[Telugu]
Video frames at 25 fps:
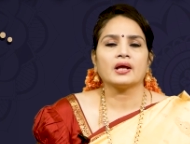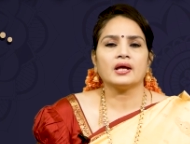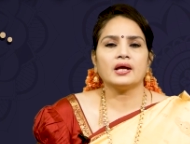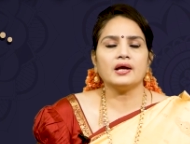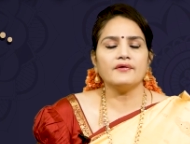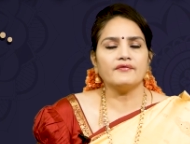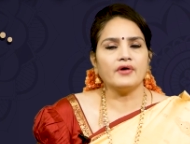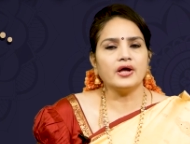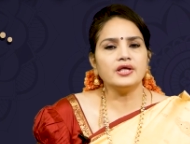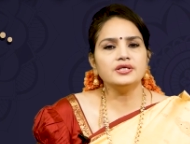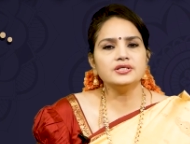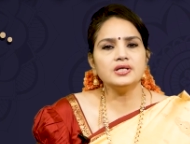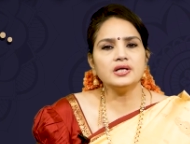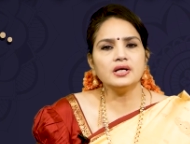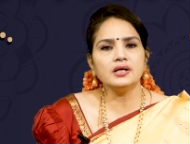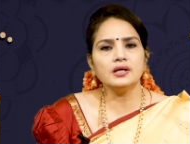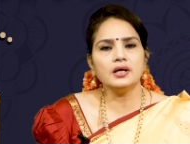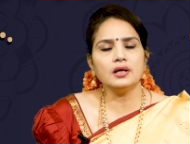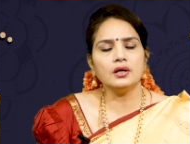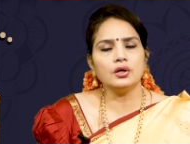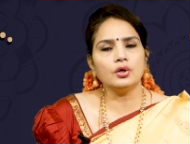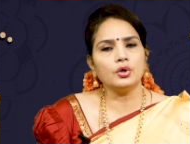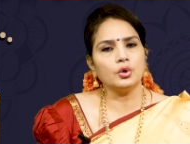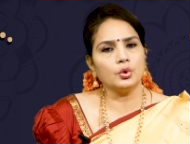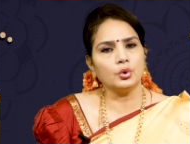ఇక వైద్య
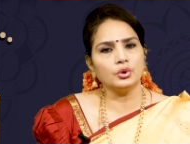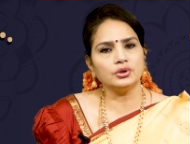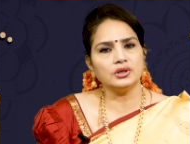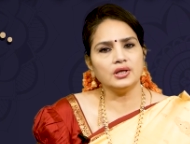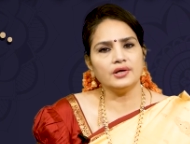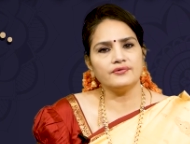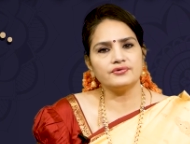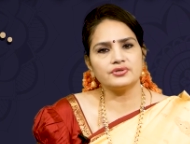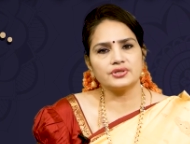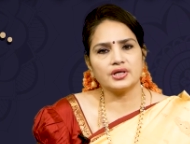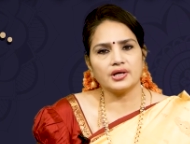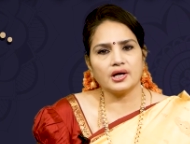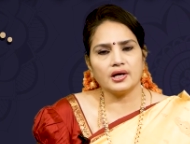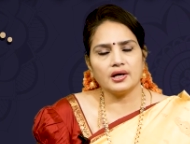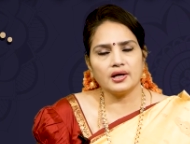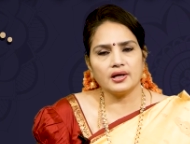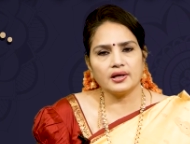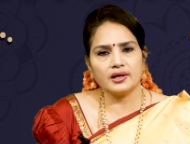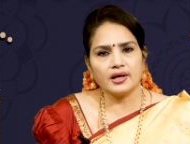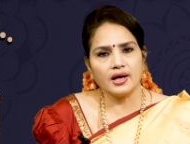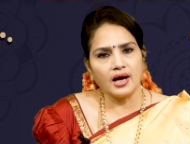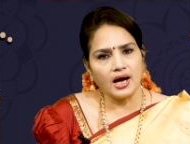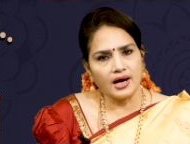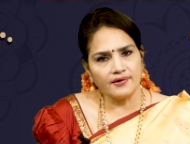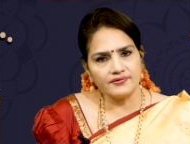రంగంలో నూతన
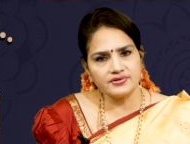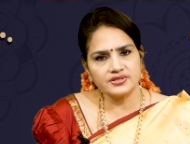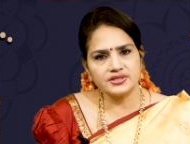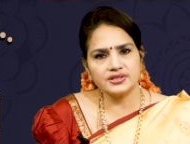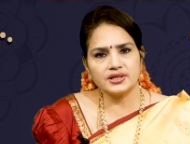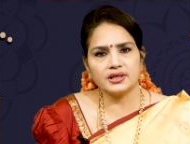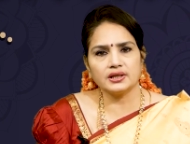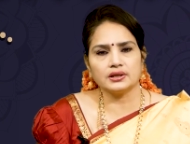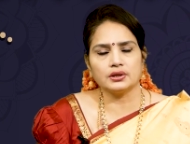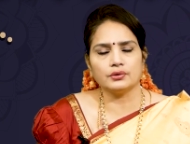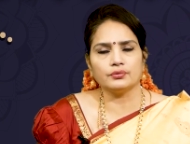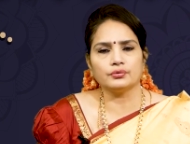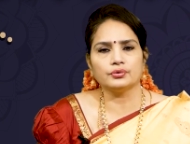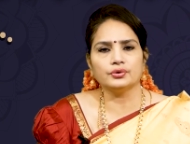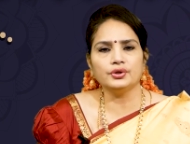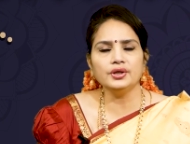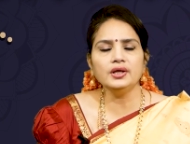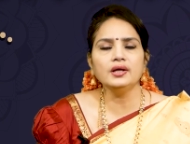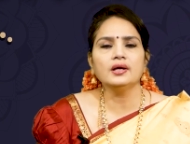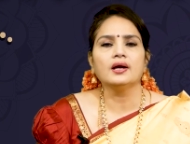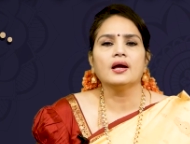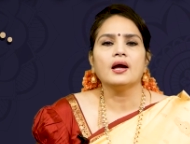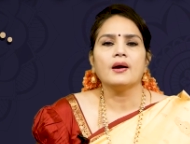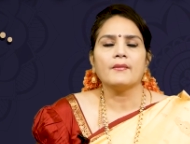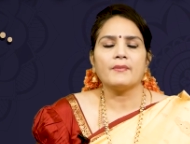ఆవిష్కరణలకి ఆవశ్యకత ఉంది
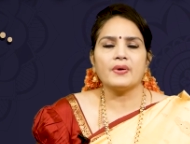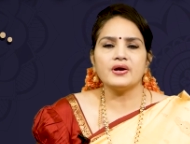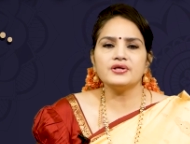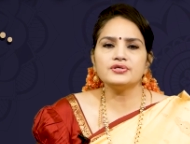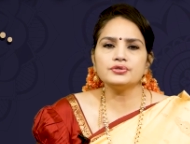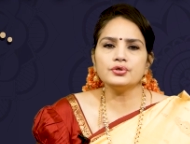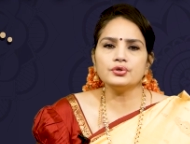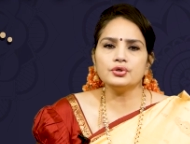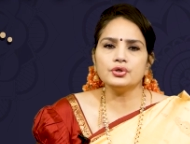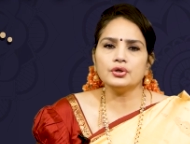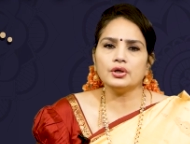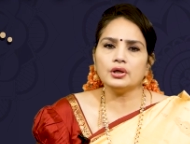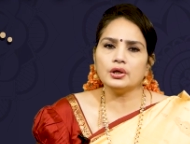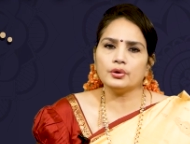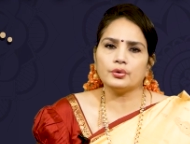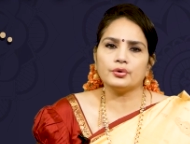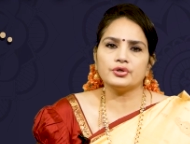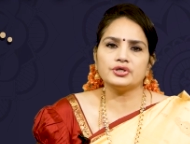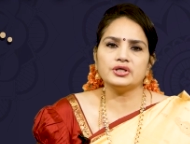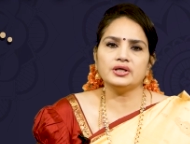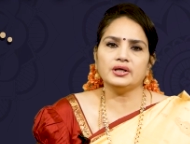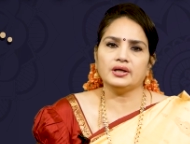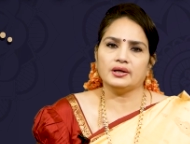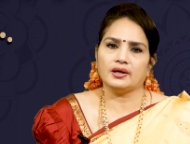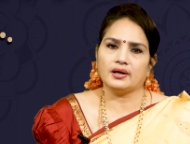పరిశోధకుల
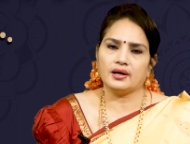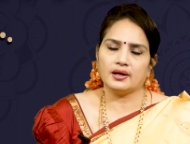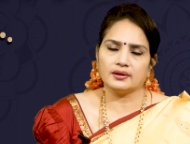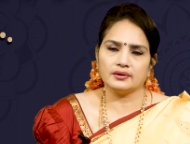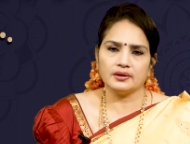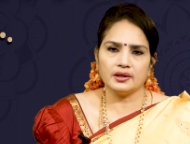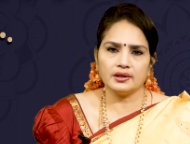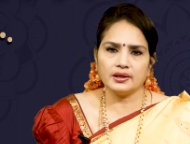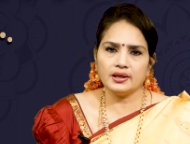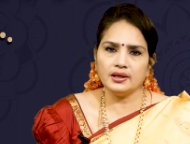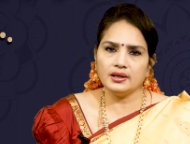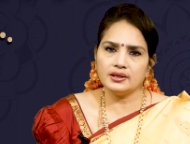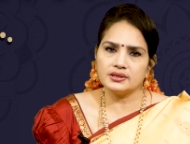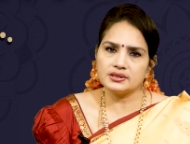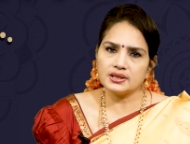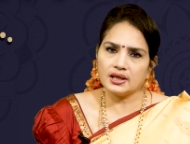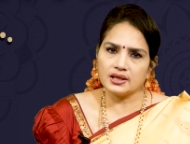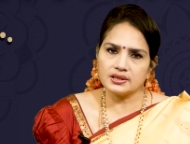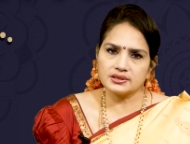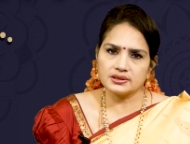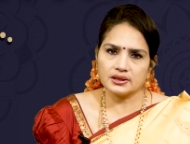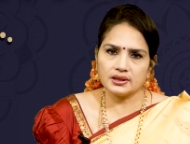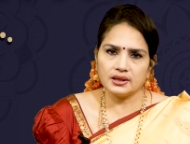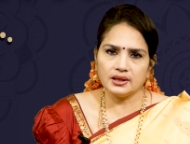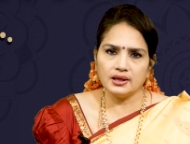కృషి అందరికీ చాలా
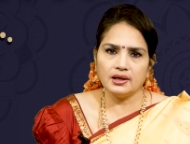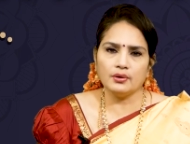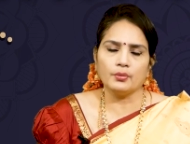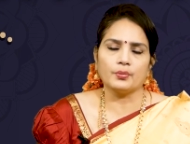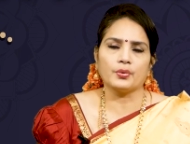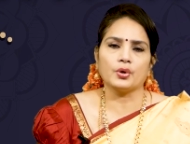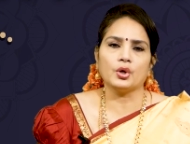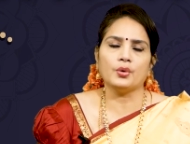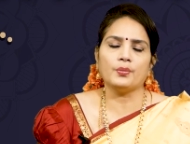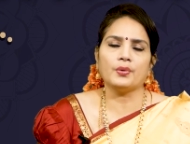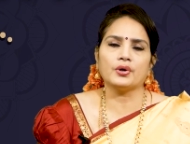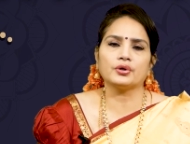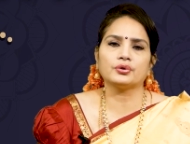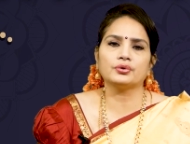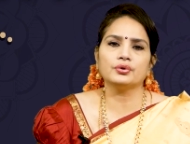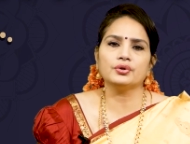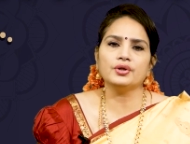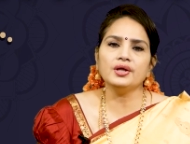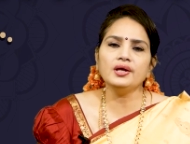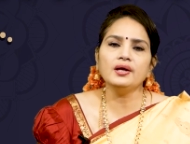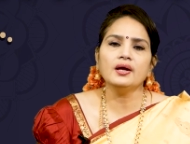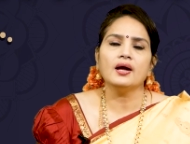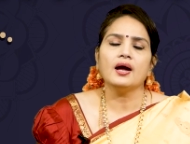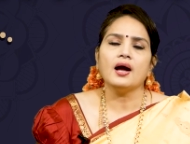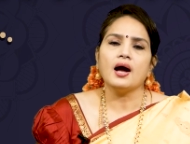చక్కగా
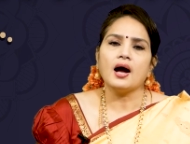ఉపయోగపడుతుంది